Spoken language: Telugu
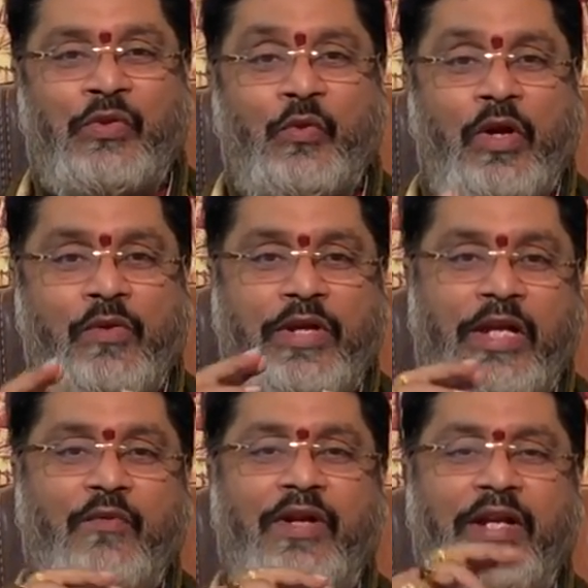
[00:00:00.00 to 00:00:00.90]
సో వాళ్ళు
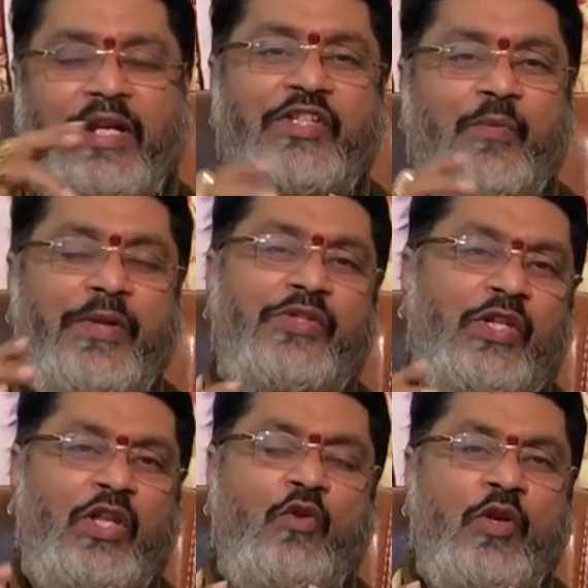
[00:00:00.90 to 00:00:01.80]
ఎటువంటి క్లిష్ట
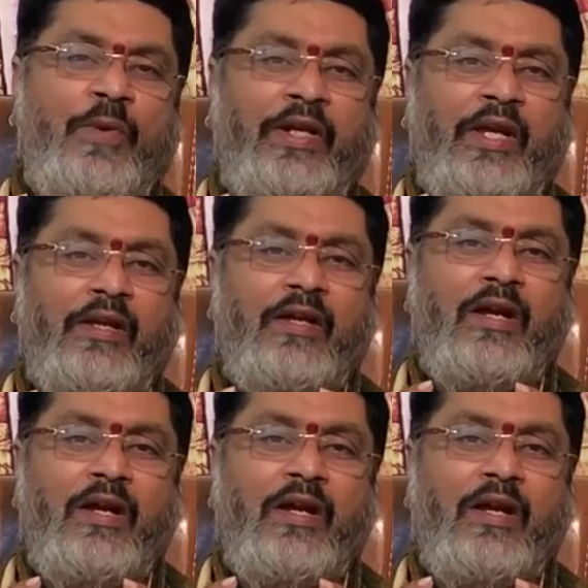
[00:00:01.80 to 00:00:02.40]
పరిస్థితుల్లో ఉన్నప్పటికీ